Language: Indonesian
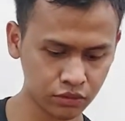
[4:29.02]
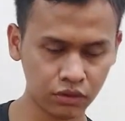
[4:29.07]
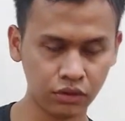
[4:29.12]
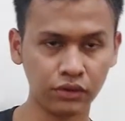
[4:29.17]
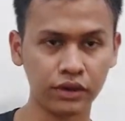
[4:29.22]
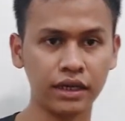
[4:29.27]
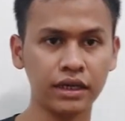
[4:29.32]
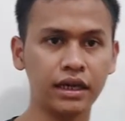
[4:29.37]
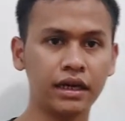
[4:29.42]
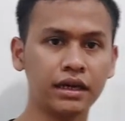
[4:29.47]

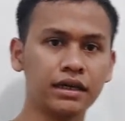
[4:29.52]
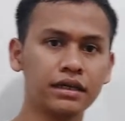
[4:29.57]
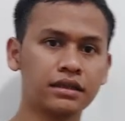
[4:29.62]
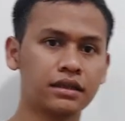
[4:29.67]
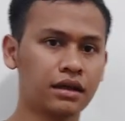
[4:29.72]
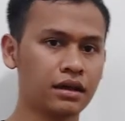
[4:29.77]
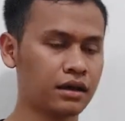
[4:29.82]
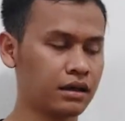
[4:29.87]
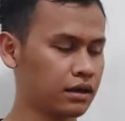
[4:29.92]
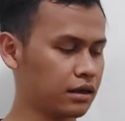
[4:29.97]
oke ya
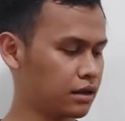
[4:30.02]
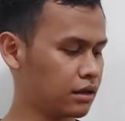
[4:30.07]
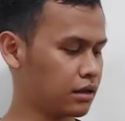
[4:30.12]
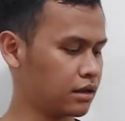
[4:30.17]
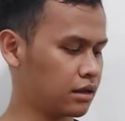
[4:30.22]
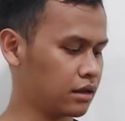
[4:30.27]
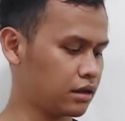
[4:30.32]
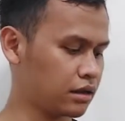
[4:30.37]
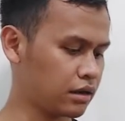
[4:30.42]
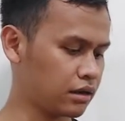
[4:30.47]
kita
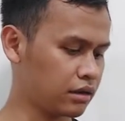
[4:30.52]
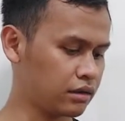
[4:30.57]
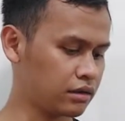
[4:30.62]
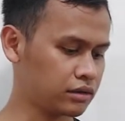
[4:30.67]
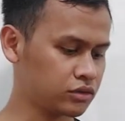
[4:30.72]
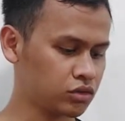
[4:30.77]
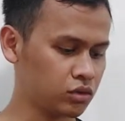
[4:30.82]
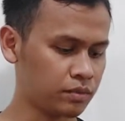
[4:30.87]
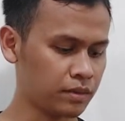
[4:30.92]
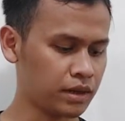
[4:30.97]

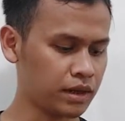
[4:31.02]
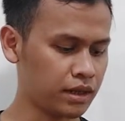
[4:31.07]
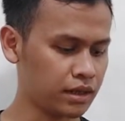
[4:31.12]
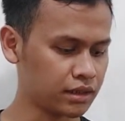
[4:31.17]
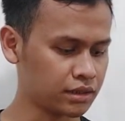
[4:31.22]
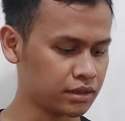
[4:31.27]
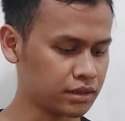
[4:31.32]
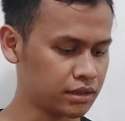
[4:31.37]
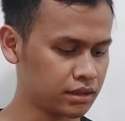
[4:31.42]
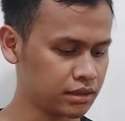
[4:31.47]
coba
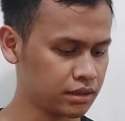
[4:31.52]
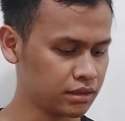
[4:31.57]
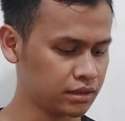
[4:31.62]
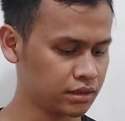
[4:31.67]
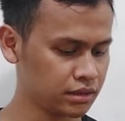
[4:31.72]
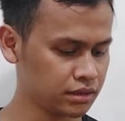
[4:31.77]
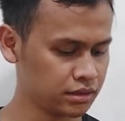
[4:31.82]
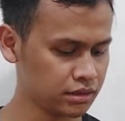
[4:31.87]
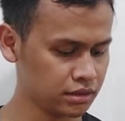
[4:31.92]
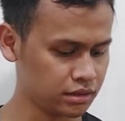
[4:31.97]
lagi
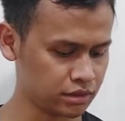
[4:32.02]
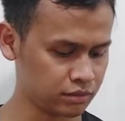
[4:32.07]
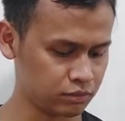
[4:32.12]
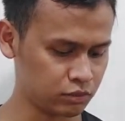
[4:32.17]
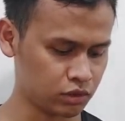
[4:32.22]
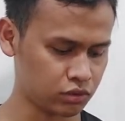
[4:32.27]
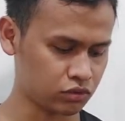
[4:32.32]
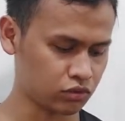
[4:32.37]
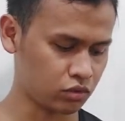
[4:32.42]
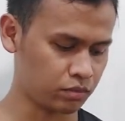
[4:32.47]
ya
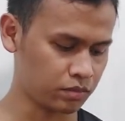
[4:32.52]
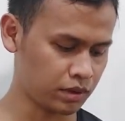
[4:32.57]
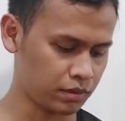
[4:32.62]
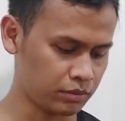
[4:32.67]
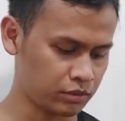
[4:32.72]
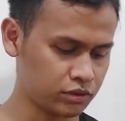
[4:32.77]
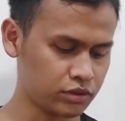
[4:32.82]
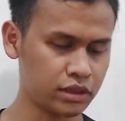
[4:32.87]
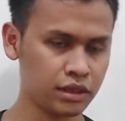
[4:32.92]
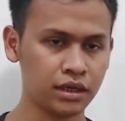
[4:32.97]
bukan coba
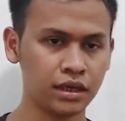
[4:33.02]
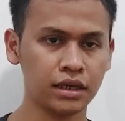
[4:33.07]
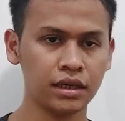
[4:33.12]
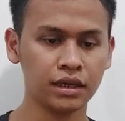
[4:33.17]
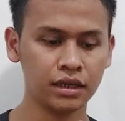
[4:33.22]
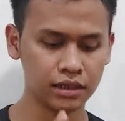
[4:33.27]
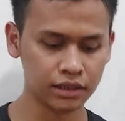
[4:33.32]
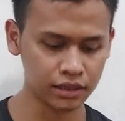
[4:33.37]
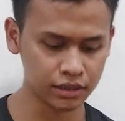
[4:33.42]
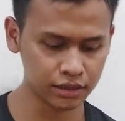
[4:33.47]
maksudnya
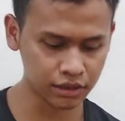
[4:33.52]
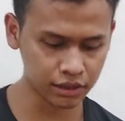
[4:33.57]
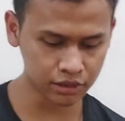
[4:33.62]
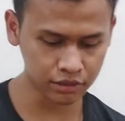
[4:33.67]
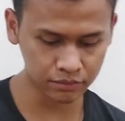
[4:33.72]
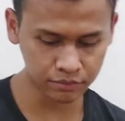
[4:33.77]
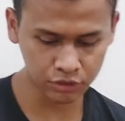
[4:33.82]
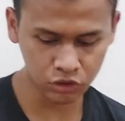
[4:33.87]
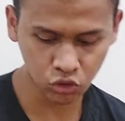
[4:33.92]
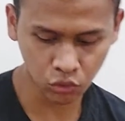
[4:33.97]
kita
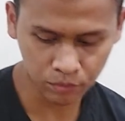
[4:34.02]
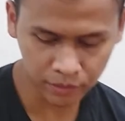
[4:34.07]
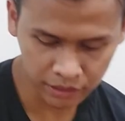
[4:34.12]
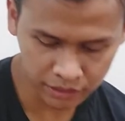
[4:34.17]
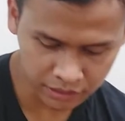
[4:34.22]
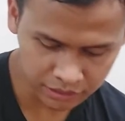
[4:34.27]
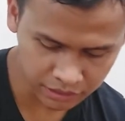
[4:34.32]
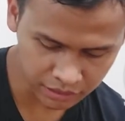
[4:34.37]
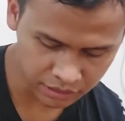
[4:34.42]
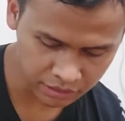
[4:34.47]
mencoba
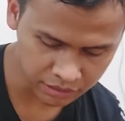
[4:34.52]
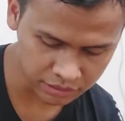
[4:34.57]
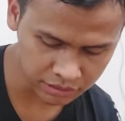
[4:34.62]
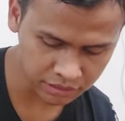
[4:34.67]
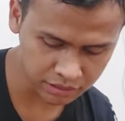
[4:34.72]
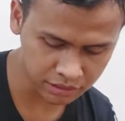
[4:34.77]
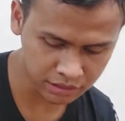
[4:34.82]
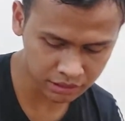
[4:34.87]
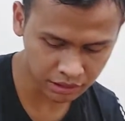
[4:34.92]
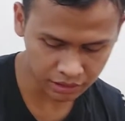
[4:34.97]
ini ya
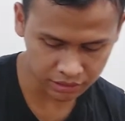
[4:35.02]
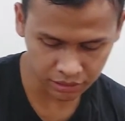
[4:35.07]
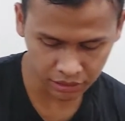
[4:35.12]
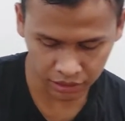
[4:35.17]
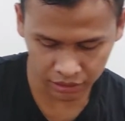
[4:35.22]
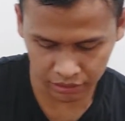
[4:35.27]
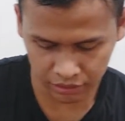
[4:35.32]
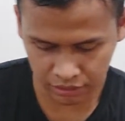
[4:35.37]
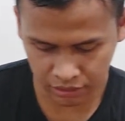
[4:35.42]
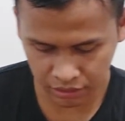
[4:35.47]
kita
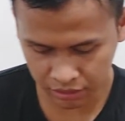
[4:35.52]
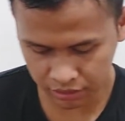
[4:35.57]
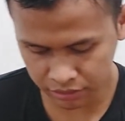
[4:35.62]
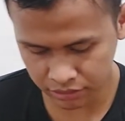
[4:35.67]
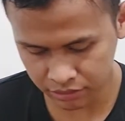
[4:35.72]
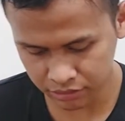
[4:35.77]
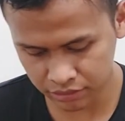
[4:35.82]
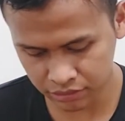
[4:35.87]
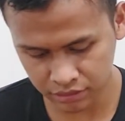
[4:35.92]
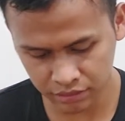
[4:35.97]
nyalain ya
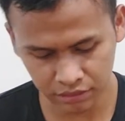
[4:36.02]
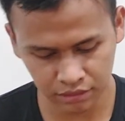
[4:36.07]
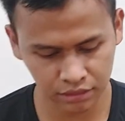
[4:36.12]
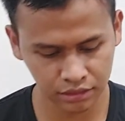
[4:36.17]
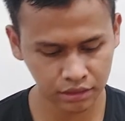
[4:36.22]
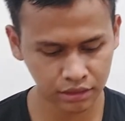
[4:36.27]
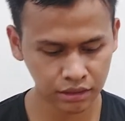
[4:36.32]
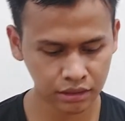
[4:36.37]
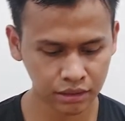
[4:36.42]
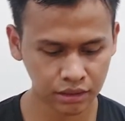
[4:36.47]

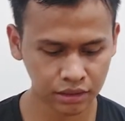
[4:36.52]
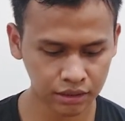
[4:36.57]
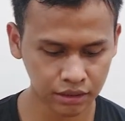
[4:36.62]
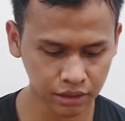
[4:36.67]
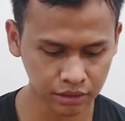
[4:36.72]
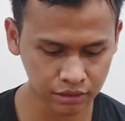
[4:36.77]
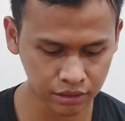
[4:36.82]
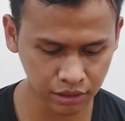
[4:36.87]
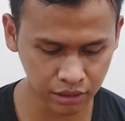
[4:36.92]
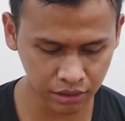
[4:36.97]
kita
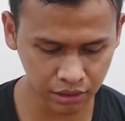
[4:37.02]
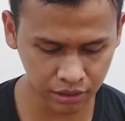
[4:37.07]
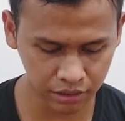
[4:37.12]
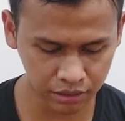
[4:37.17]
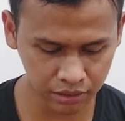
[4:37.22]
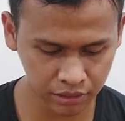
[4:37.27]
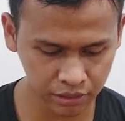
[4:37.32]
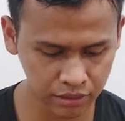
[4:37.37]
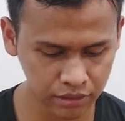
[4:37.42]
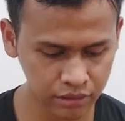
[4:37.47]
nyalain
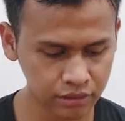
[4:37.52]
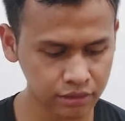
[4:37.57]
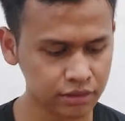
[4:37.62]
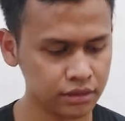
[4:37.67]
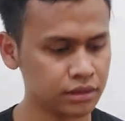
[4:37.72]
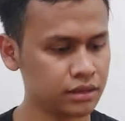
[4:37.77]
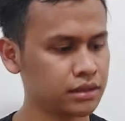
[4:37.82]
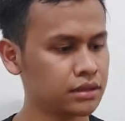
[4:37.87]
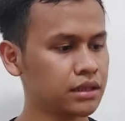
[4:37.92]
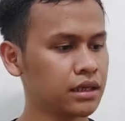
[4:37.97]

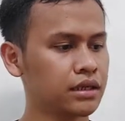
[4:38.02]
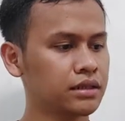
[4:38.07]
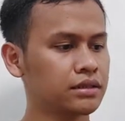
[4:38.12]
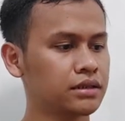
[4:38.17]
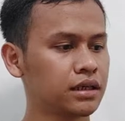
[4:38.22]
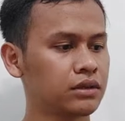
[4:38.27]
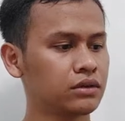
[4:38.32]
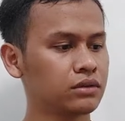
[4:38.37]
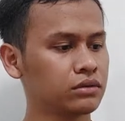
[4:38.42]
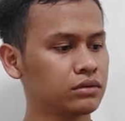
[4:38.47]
ini nyalain
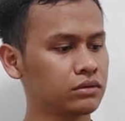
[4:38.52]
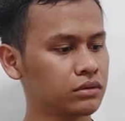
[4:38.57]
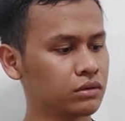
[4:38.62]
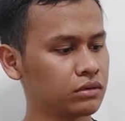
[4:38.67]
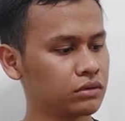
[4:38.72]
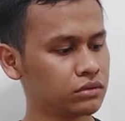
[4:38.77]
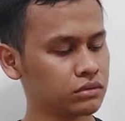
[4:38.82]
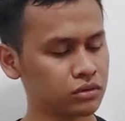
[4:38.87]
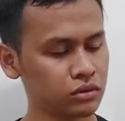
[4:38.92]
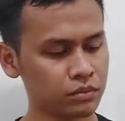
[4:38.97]
satu
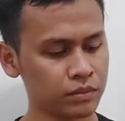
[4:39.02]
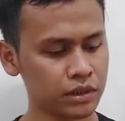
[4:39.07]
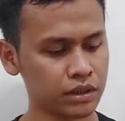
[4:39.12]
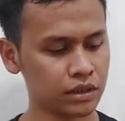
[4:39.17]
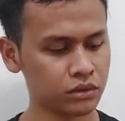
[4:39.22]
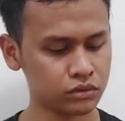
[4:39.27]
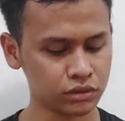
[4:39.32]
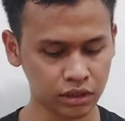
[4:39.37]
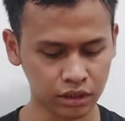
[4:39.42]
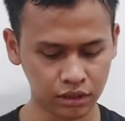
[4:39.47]
tuh, coba
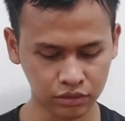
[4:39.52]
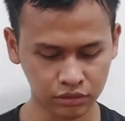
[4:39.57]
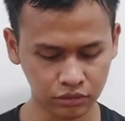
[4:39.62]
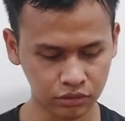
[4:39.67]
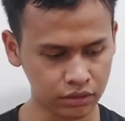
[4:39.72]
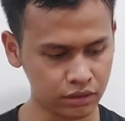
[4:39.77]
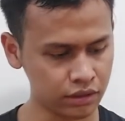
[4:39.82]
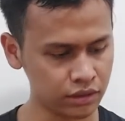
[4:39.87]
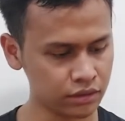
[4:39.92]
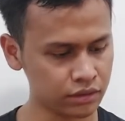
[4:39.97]
aku nyalain dulu
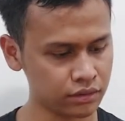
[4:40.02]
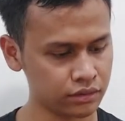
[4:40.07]
ya